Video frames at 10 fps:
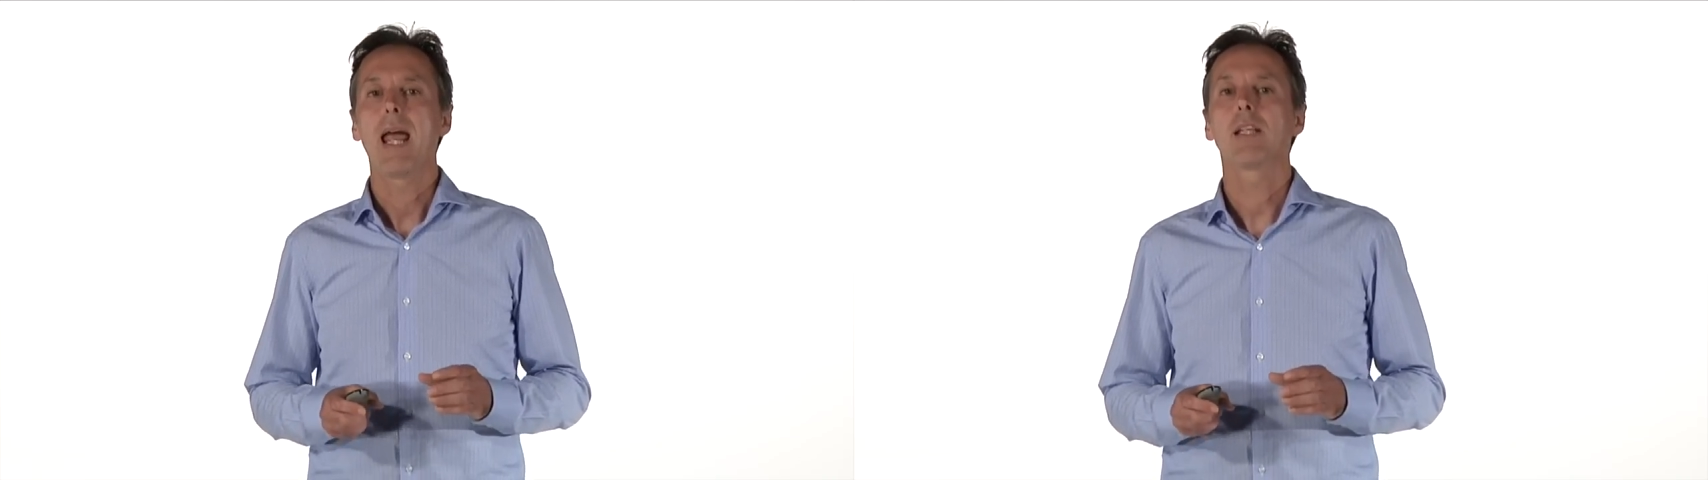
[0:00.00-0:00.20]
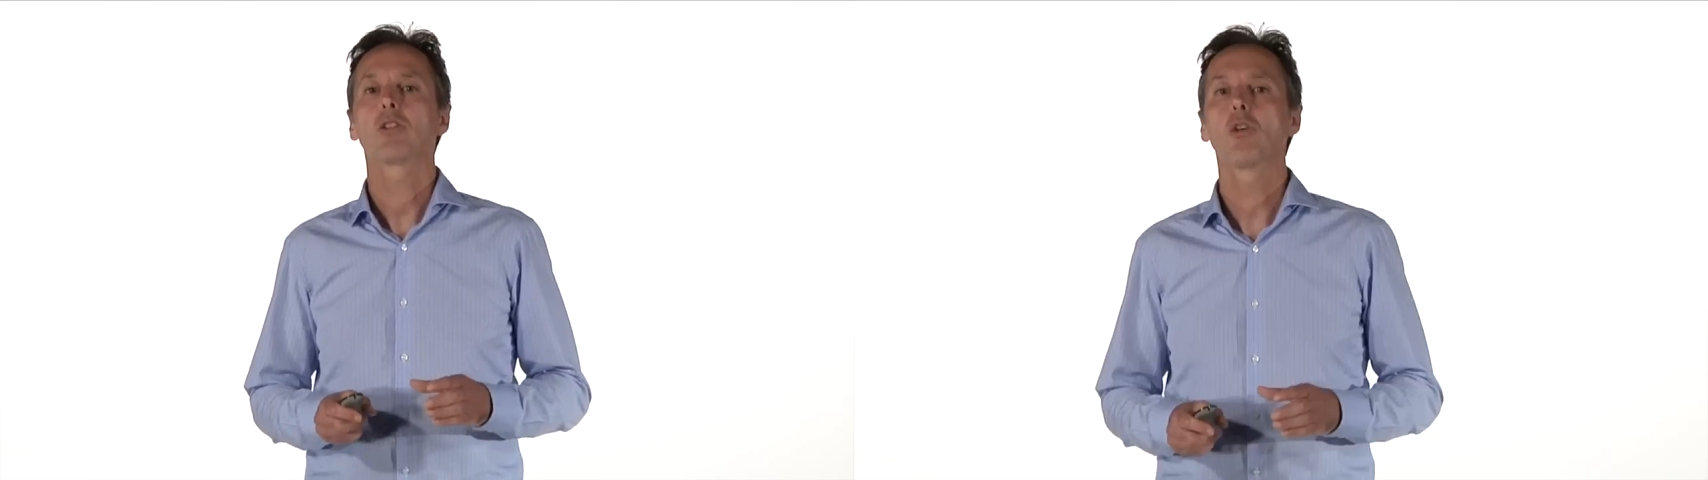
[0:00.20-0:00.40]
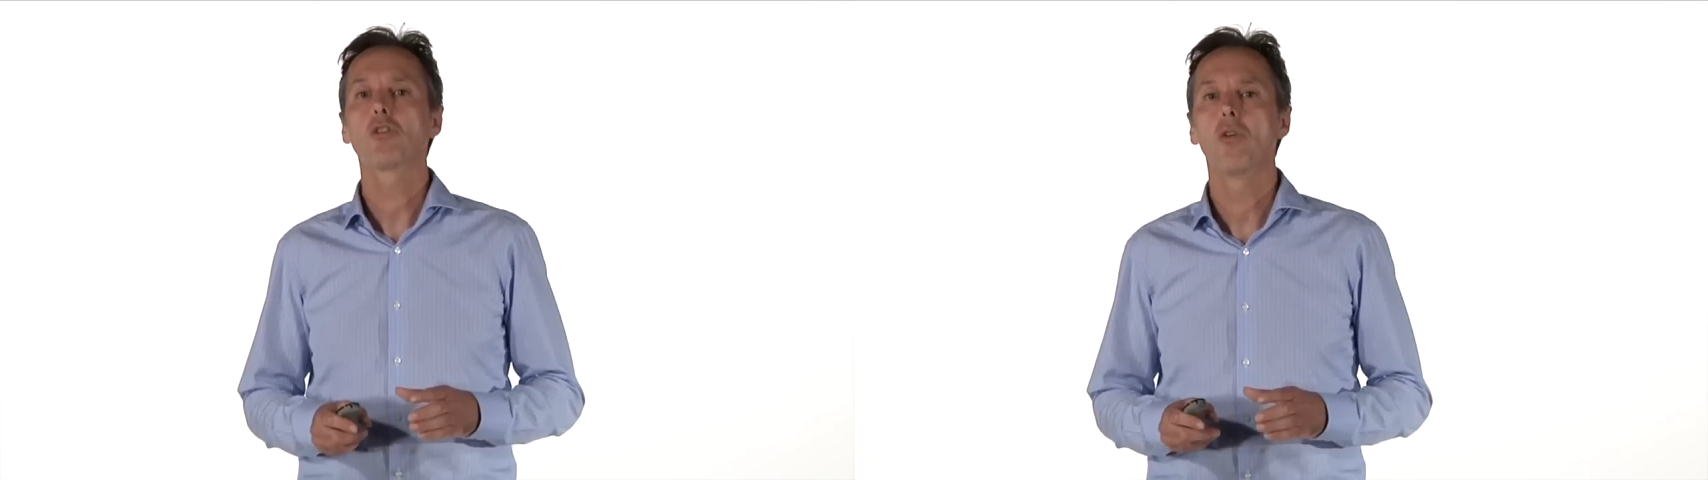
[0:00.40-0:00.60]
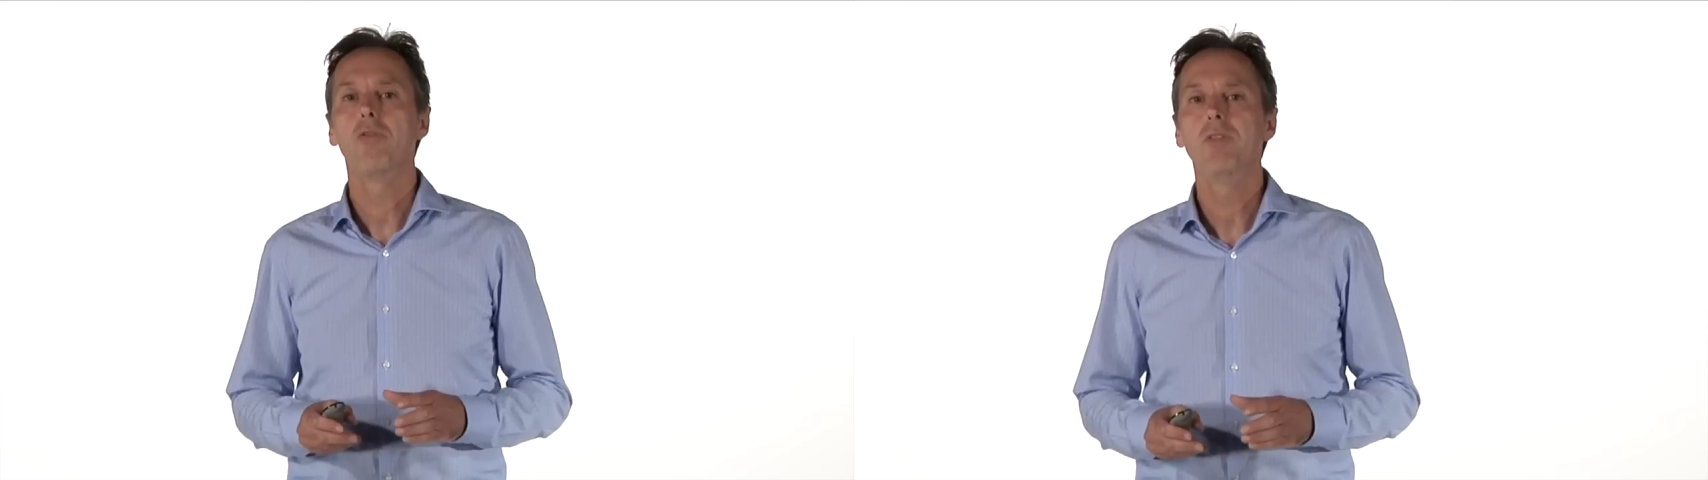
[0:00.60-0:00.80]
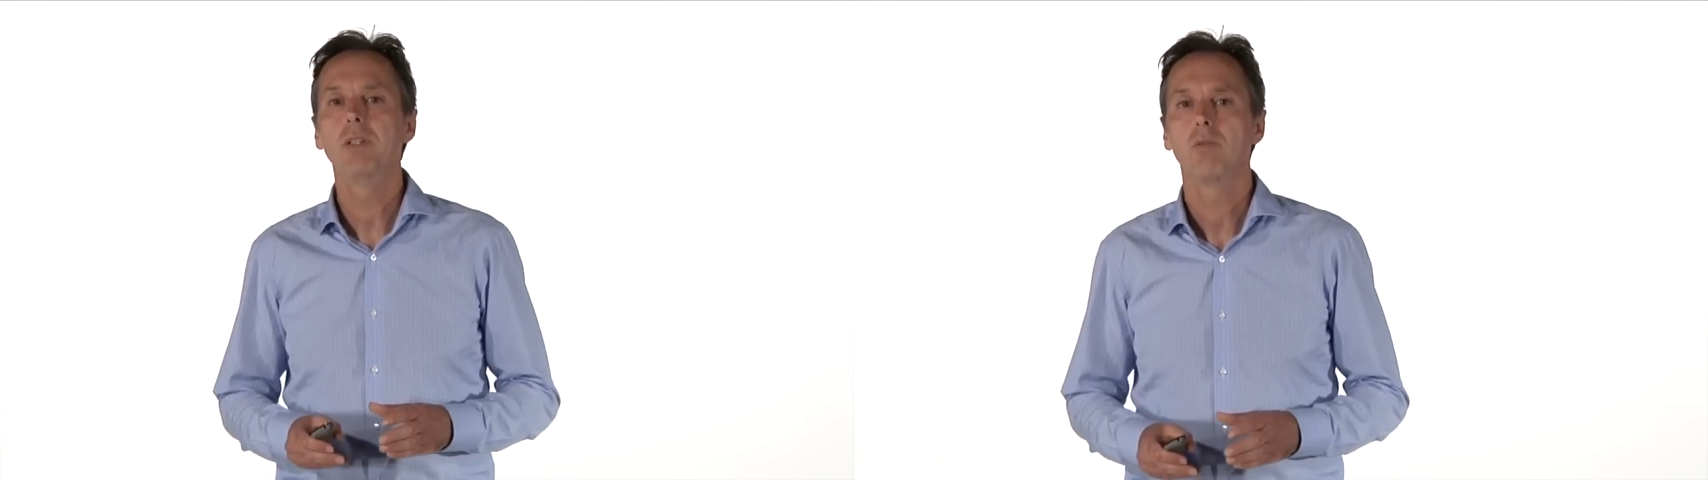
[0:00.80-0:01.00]
Est-ce que je
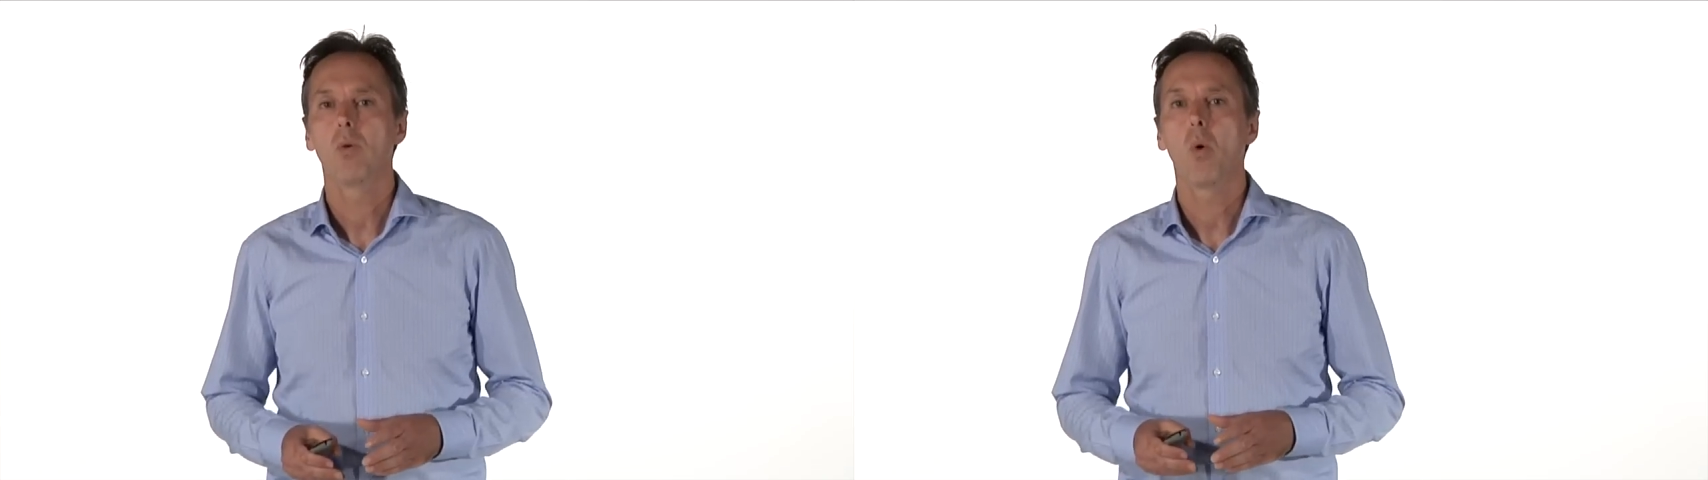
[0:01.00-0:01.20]
vis